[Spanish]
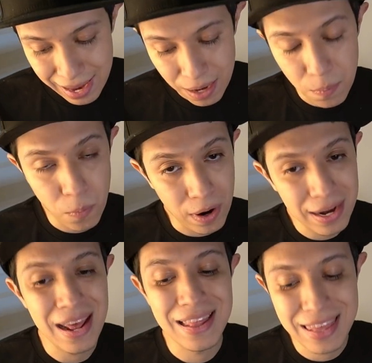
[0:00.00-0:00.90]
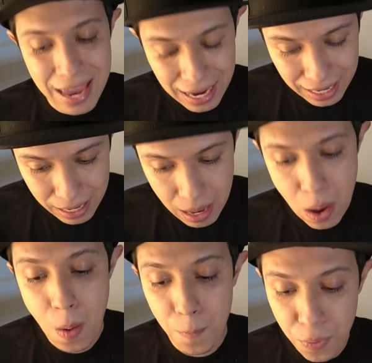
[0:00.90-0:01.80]
el buen Dialga
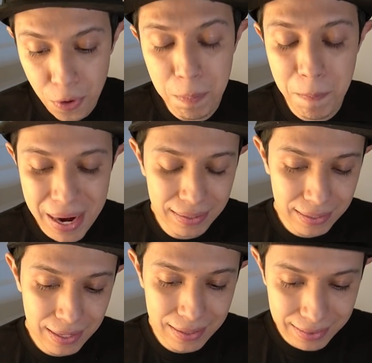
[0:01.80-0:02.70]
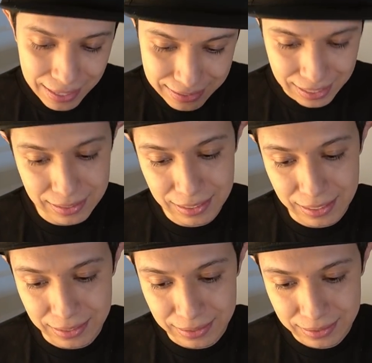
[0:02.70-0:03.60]
por parte de
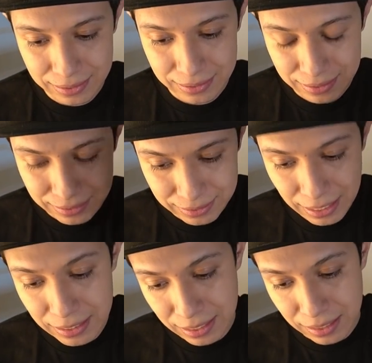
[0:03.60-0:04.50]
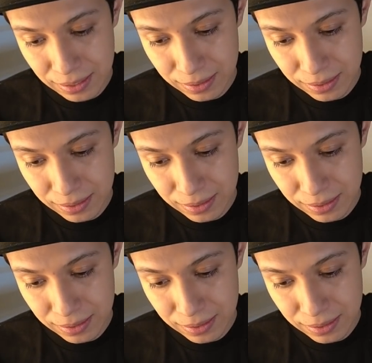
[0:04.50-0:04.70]
Santi. Santi.